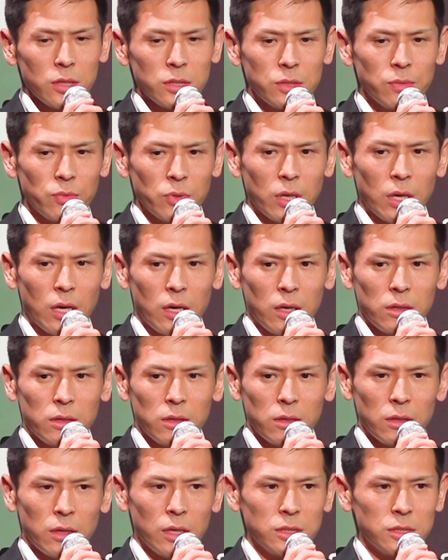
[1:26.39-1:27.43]
自分が
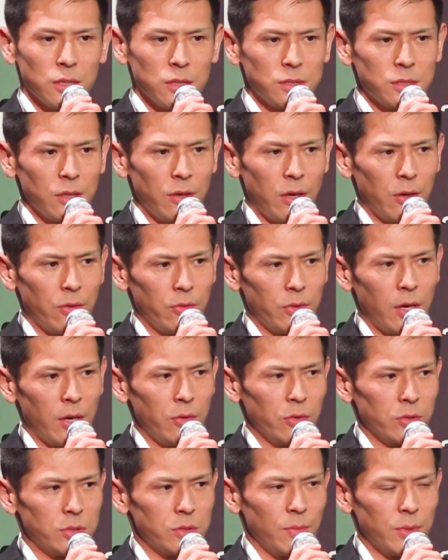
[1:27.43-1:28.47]
開催している代
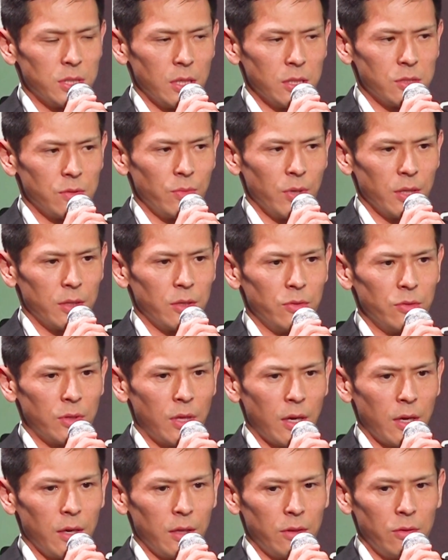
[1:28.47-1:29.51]
表を詰めさせてもらっている
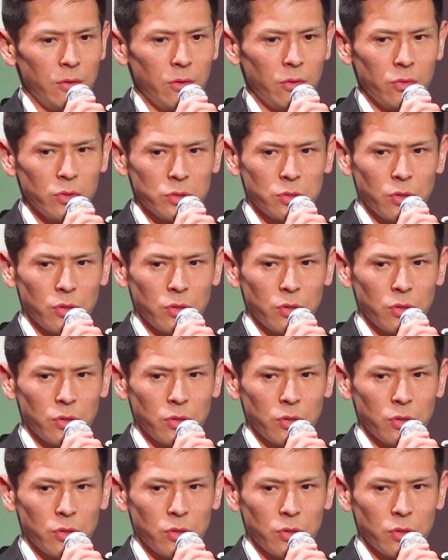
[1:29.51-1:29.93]
宴っていうホ